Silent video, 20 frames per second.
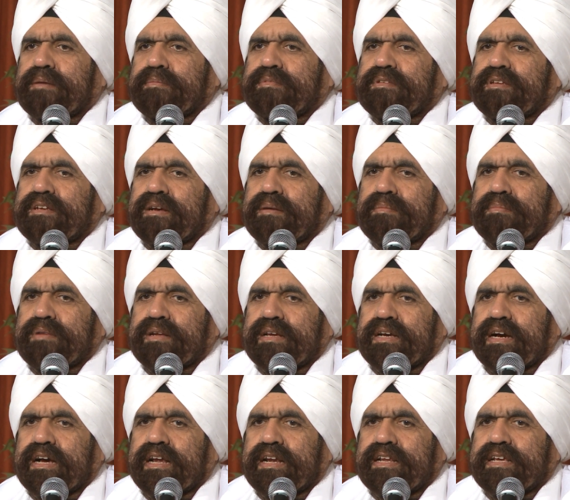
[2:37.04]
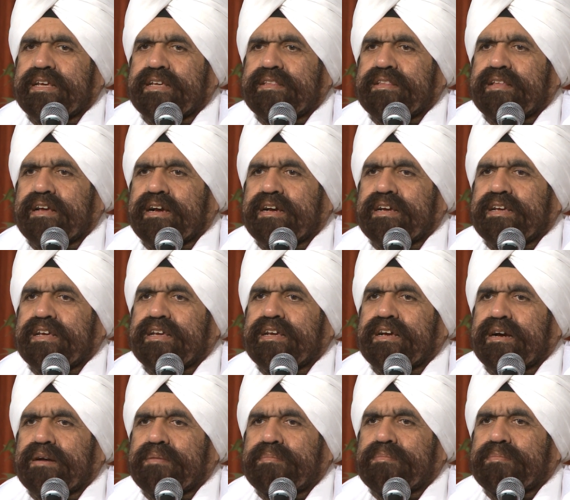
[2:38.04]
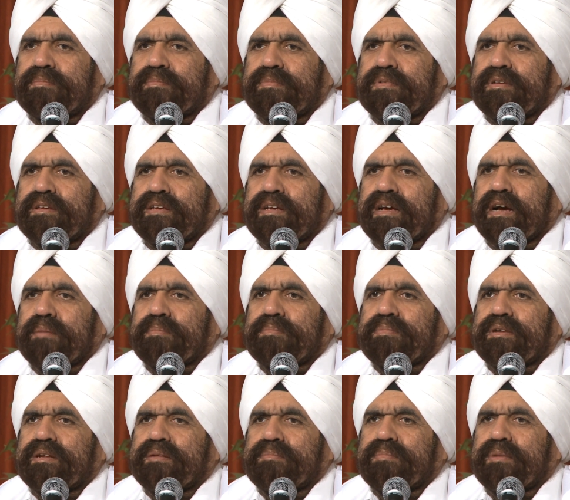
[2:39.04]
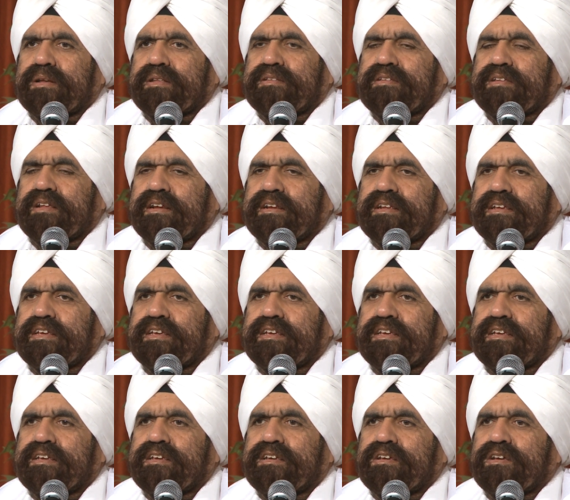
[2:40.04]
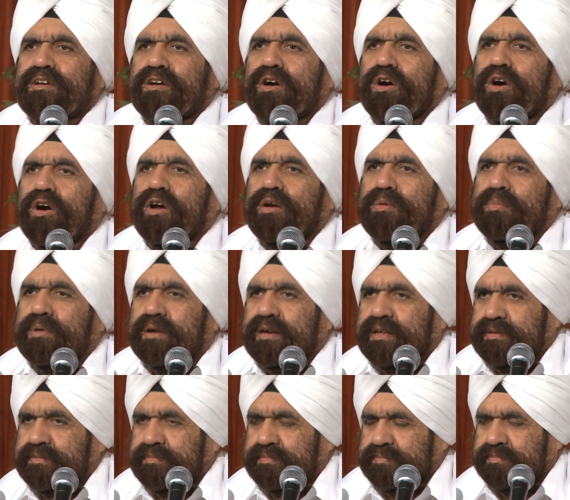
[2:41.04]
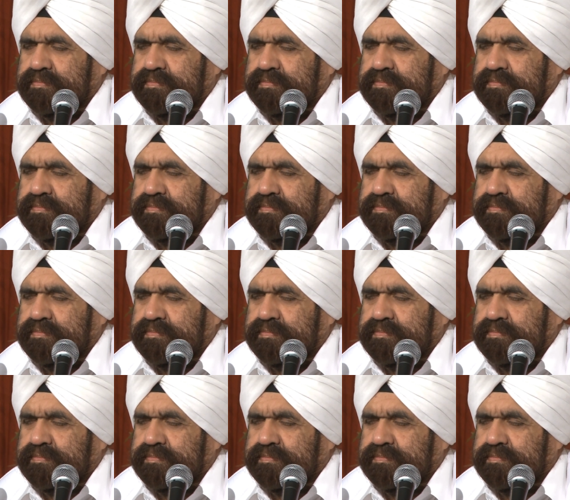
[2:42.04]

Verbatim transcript: कम से कम निकालें ताकि हम अपनी मंजिल की और बढ़ें